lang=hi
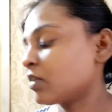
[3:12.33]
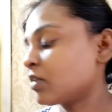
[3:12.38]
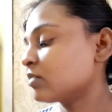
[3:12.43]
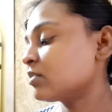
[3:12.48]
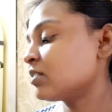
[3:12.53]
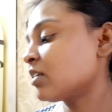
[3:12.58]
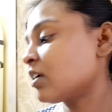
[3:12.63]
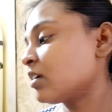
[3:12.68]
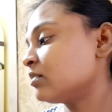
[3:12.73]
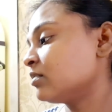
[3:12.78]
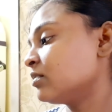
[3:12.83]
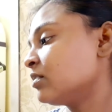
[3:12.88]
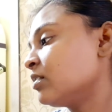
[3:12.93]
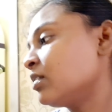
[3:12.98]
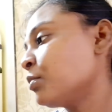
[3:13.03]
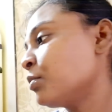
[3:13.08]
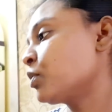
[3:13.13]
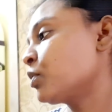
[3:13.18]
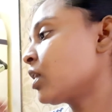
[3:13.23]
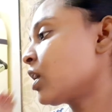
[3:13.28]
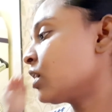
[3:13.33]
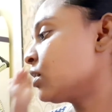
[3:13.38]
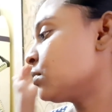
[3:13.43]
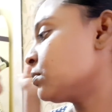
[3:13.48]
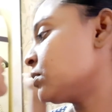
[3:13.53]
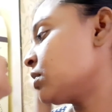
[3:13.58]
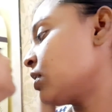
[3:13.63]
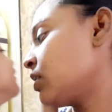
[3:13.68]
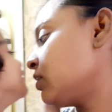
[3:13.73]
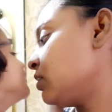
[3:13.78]
को जाने से मेरे को खाना
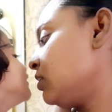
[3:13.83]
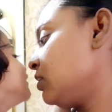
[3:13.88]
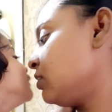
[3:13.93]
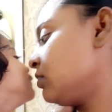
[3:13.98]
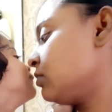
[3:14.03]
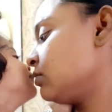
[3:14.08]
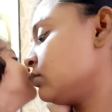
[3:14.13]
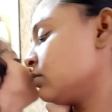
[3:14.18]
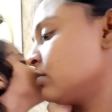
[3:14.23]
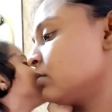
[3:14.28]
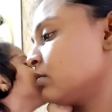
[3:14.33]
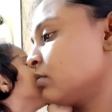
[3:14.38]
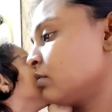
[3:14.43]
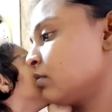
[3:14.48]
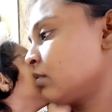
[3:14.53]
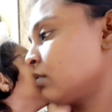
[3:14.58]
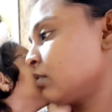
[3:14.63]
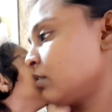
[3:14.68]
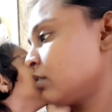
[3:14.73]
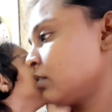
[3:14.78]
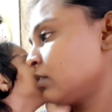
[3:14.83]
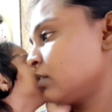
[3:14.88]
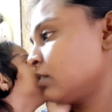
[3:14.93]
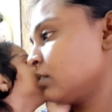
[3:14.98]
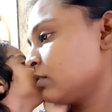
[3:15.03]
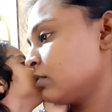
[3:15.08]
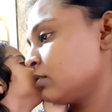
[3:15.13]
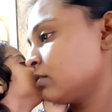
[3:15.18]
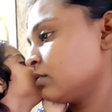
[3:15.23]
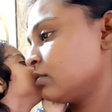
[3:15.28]
बनाया नहीं मेरे को
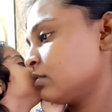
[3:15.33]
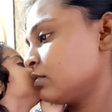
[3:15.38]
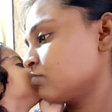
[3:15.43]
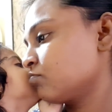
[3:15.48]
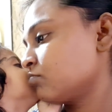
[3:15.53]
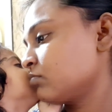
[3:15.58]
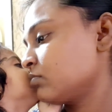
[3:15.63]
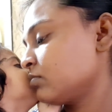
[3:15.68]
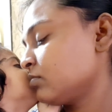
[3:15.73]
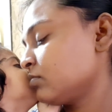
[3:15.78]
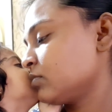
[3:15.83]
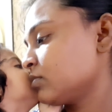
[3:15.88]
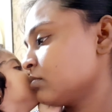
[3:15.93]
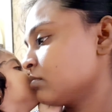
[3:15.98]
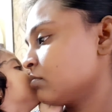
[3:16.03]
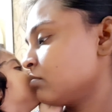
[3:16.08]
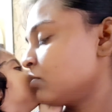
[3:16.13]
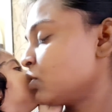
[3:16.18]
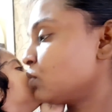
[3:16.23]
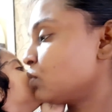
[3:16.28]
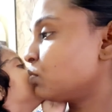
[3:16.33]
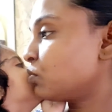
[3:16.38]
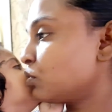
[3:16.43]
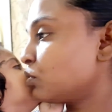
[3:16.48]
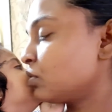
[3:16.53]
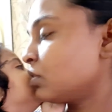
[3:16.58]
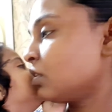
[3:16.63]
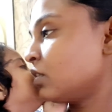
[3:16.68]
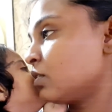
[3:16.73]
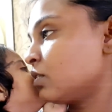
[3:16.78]
करके मेरे को
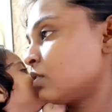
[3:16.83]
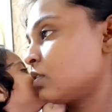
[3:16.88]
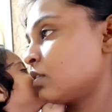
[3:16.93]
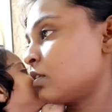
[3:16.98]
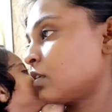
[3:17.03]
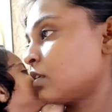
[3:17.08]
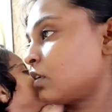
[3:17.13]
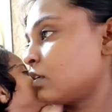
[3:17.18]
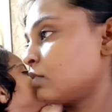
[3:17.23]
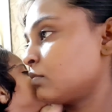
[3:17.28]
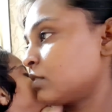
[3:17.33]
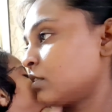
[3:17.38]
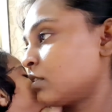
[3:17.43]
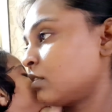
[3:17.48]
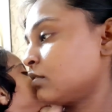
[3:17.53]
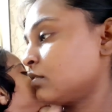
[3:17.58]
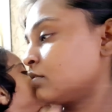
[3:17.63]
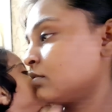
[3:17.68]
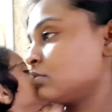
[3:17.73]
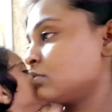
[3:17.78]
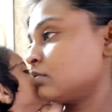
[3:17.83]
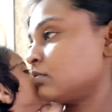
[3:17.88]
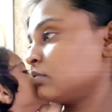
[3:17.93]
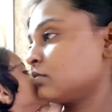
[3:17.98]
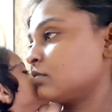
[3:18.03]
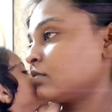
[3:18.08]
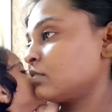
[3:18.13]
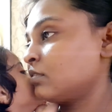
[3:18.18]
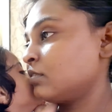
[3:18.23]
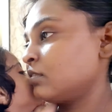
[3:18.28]
बहुत लेट हो खाना
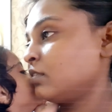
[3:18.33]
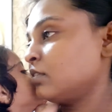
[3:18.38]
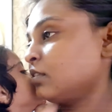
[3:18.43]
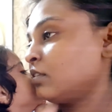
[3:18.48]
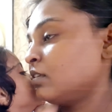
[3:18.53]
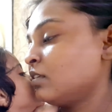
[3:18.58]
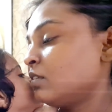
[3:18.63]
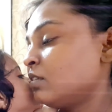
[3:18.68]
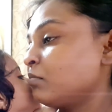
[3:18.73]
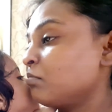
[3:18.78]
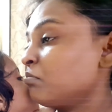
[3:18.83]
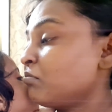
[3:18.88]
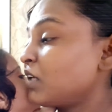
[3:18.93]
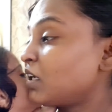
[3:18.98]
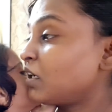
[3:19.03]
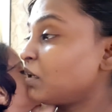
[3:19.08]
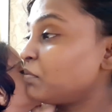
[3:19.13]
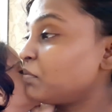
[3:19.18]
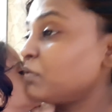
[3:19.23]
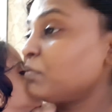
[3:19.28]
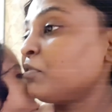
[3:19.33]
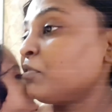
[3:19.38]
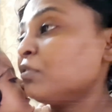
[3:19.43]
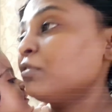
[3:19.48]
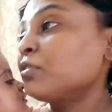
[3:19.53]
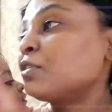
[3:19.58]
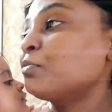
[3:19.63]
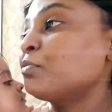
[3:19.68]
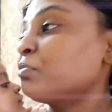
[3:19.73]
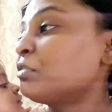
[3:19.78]
बनाने मैं भी
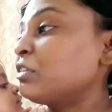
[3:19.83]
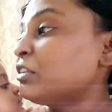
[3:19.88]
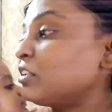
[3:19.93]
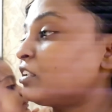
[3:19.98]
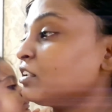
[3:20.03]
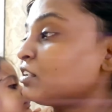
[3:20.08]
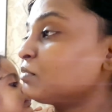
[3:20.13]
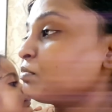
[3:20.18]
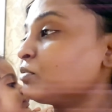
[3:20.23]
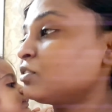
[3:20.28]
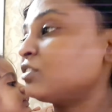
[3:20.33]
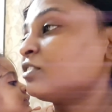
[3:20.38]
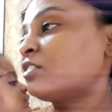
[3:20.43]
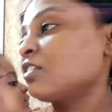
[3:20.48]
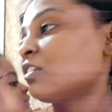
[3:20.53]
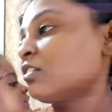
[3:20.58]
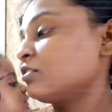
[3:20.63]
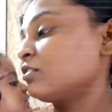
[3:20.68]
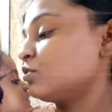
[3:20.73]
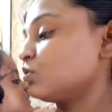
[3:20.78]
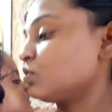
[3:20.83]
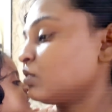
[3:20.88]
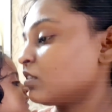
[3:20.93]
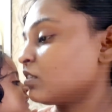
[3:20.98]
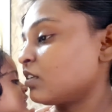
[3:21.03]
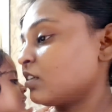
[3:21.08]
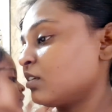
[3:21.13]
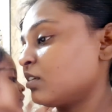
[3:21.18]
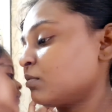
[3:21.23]
बोल रही प्लीज मुझे जाने देना खाना